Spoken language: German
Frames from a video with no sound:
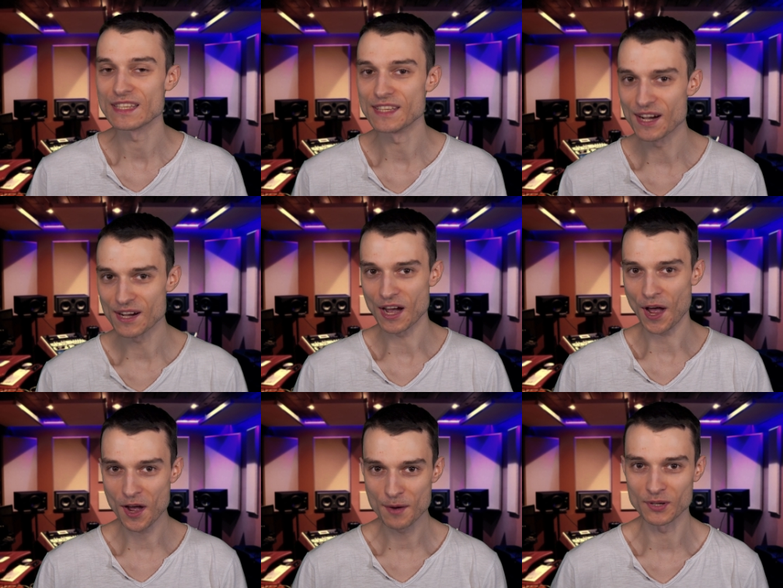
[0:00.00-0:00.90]
Ja,
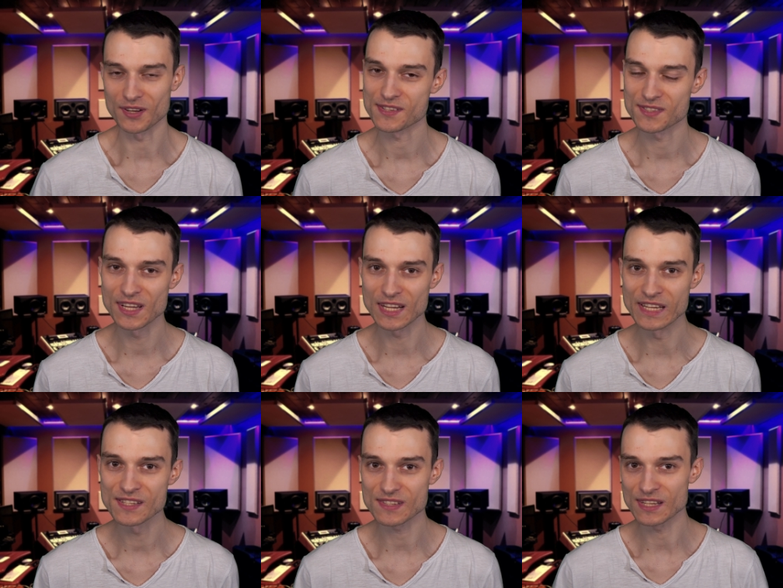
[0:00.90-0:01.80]
aber das Ding
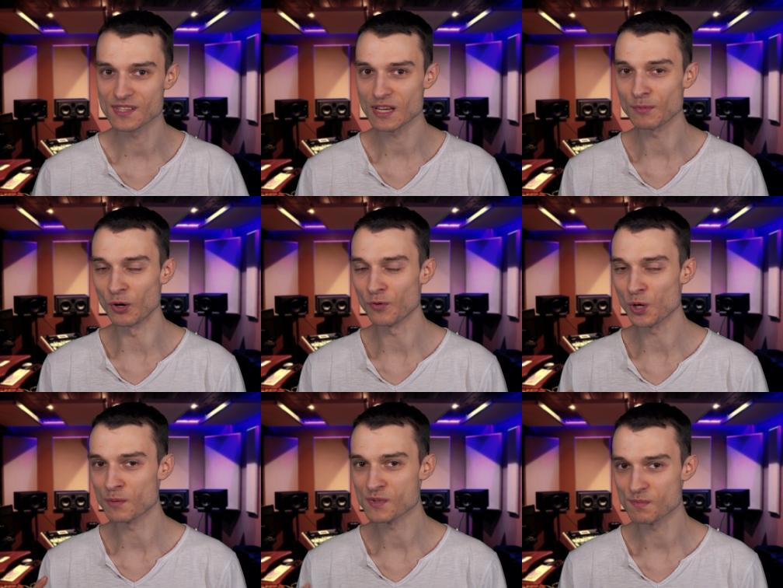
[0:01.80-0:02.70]
ist, es gibt auf
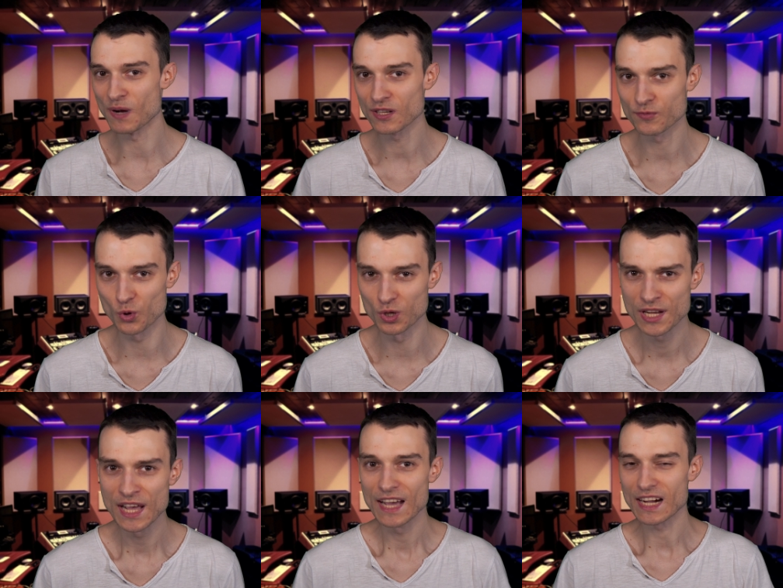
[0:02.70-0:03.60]
eurem Smartphone
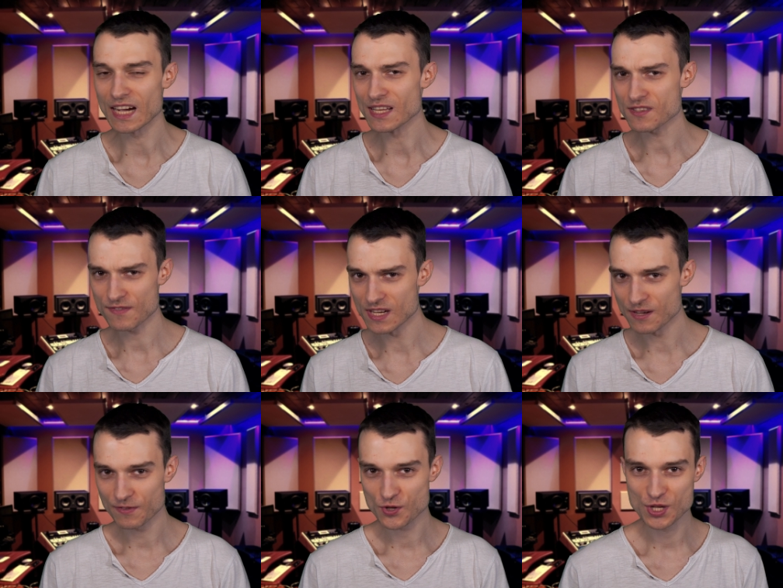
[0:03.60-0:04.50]
ganz viele
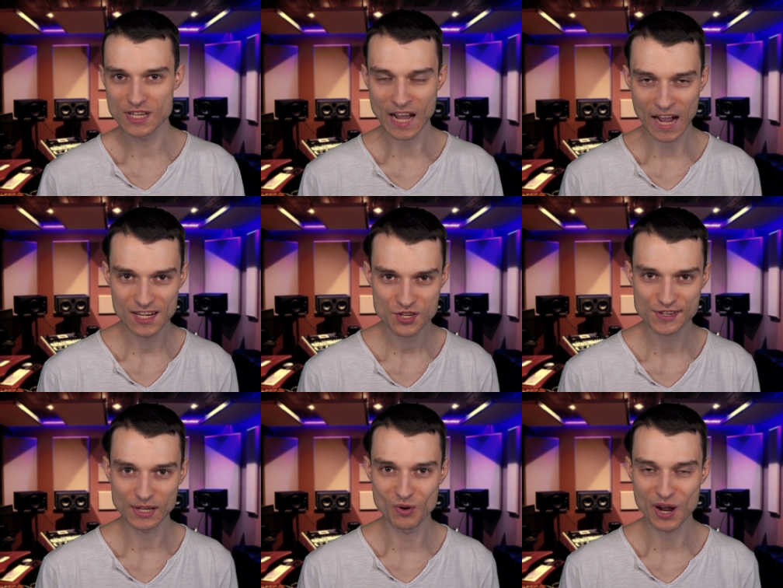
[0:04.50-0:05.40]
verschiedene
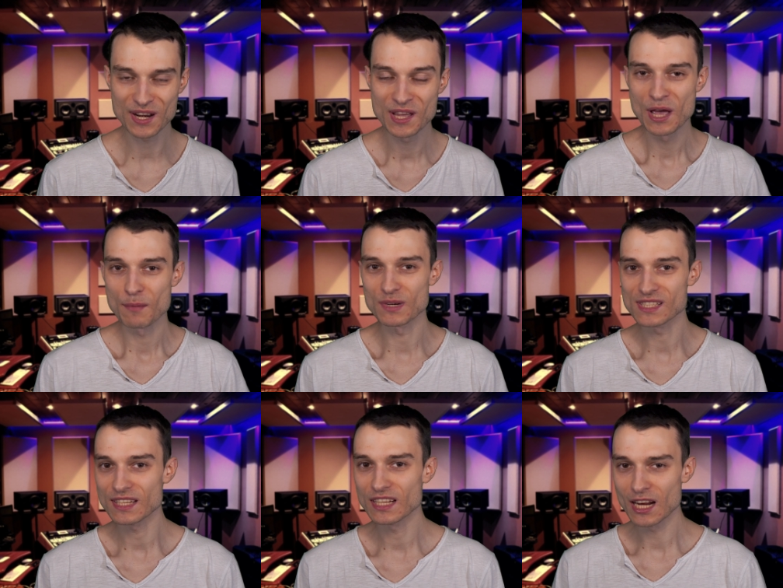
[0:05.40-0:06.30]
Einstellungen,
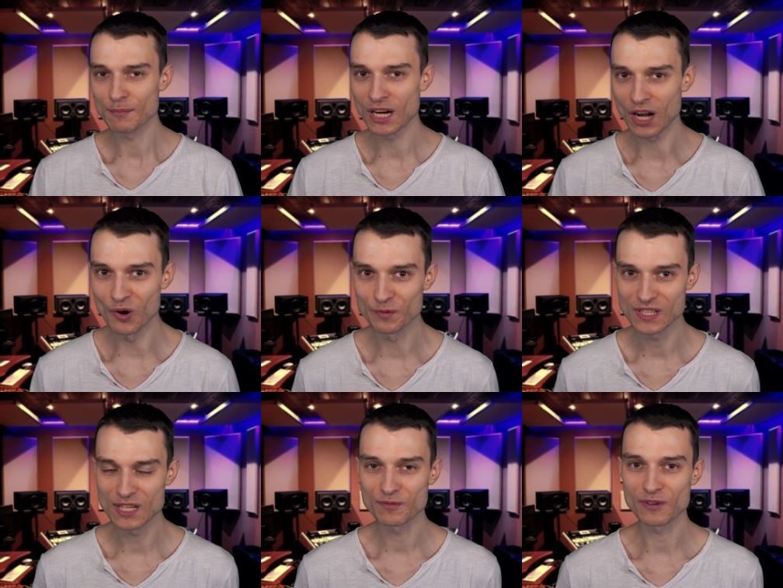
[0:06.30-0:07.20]
mit denen man auf
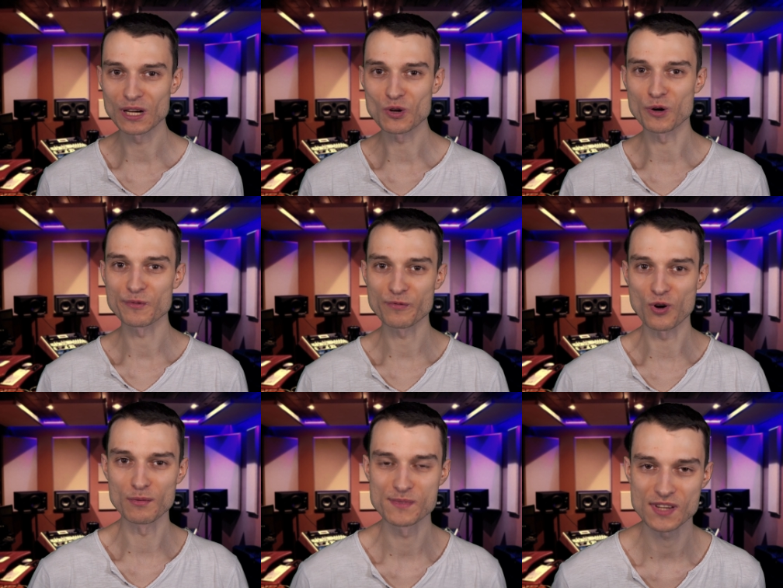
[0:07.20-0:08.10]
jeden Fall
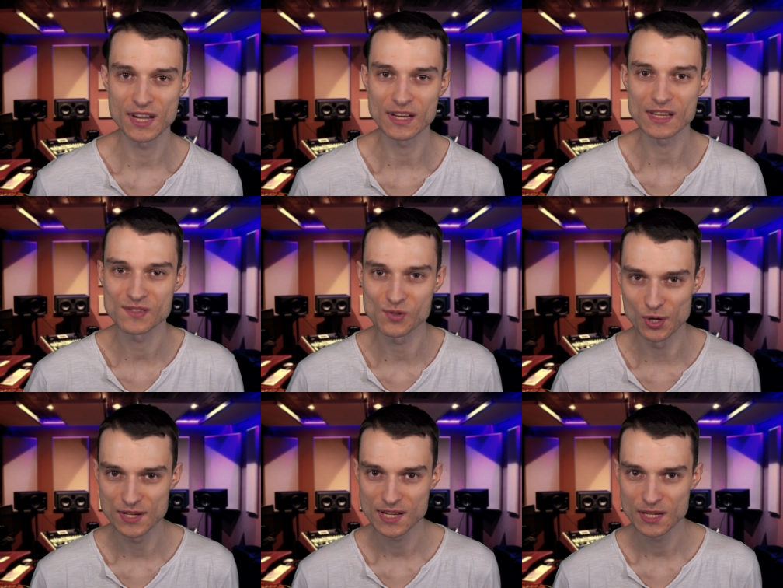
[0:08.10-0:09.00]
konform sein
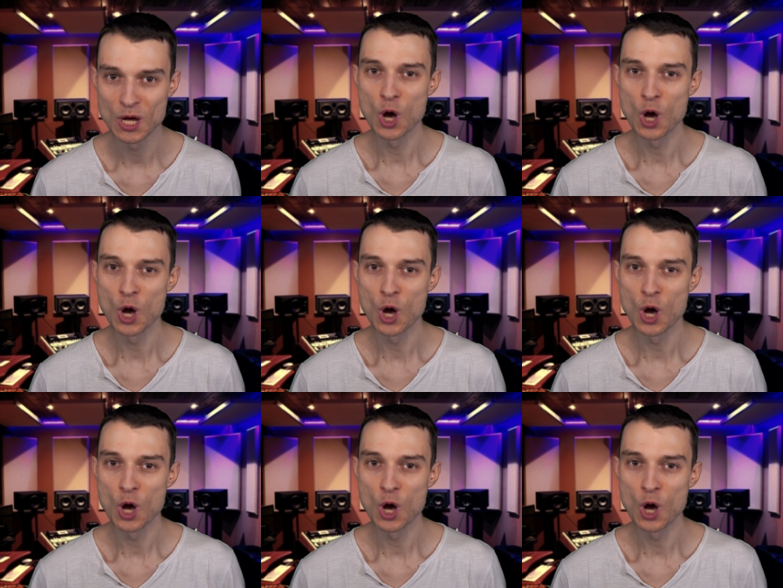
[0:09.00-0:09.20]
sollte,